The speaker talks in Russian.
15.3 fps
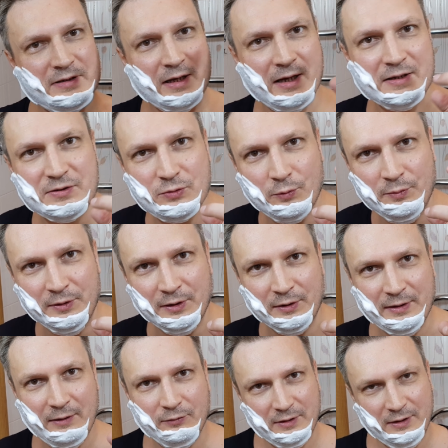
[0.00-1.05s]
так особенно,
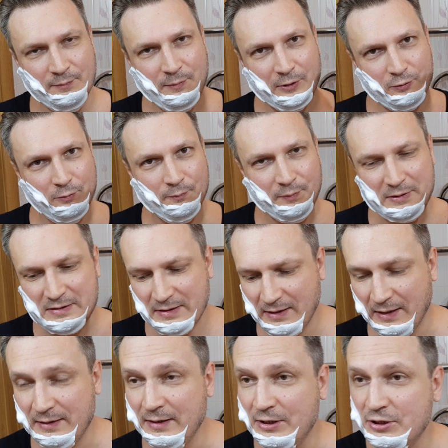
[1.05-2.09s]
да, вот и потом
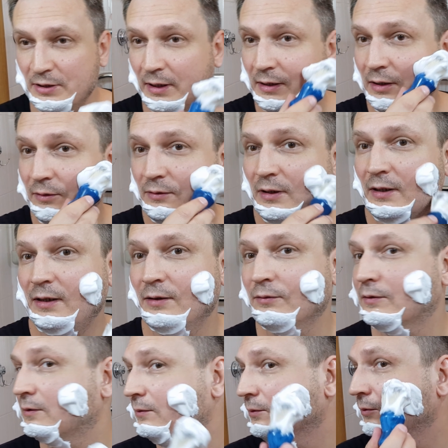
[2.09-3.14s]
подсыхать начинает. А вот такие
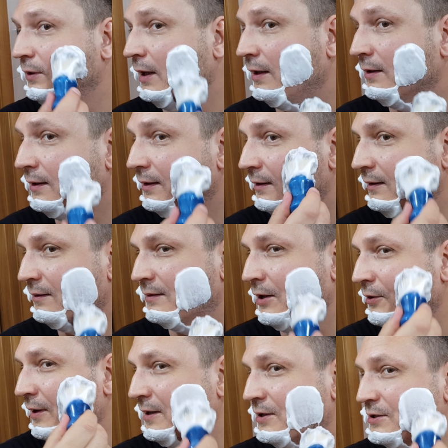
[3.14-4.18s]
вот, ну я не
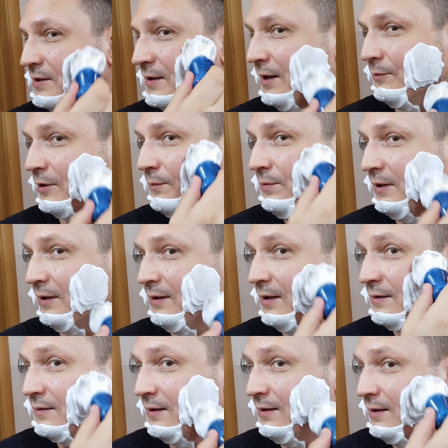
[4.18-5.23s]
знаю, конечно, камера
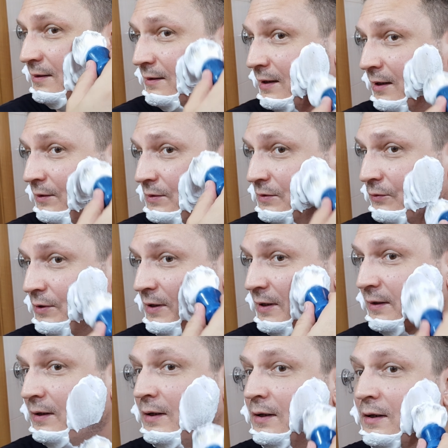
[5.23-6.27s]
передаст или нет, скорее всего
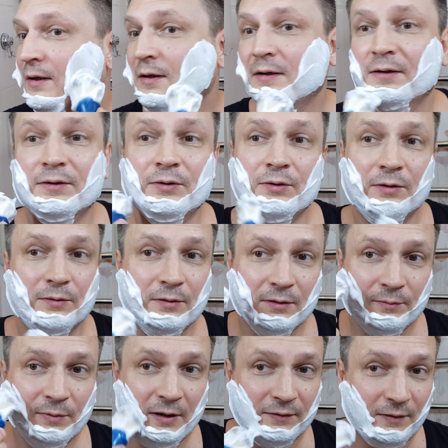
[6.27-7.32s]
нет, но
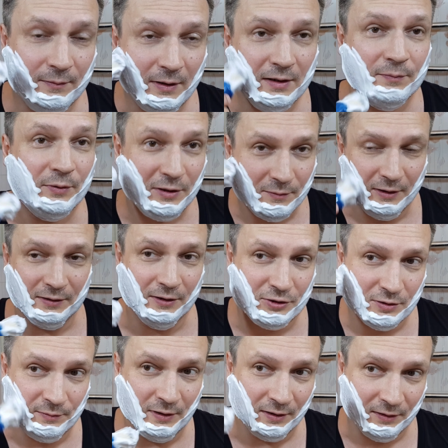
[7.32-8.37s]
э, бритвоманы понимают, о
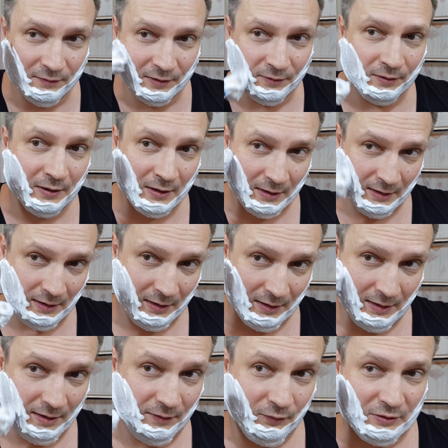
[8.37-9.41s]
чем я говорю.
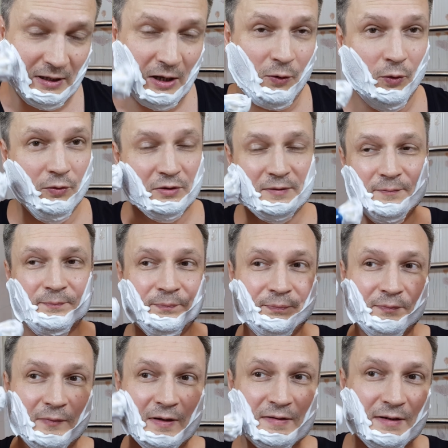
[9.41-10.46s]
Вот такой вот,
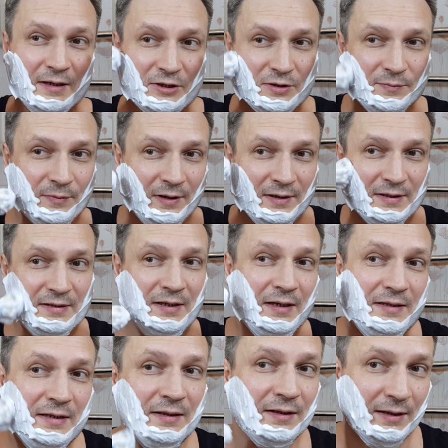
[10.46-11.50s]
скажем,
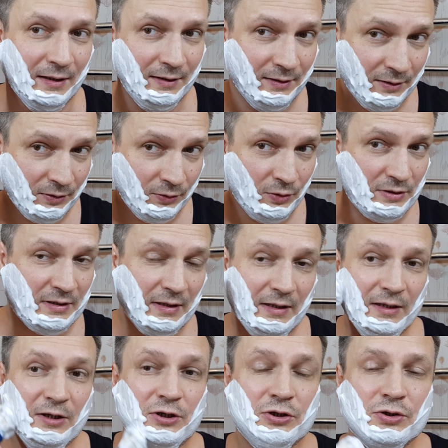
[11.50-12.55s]
серединка, то есть
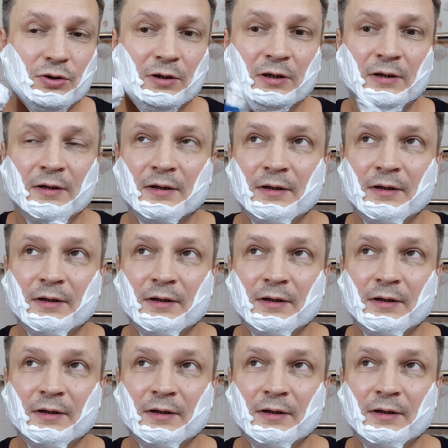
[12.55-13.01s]
еще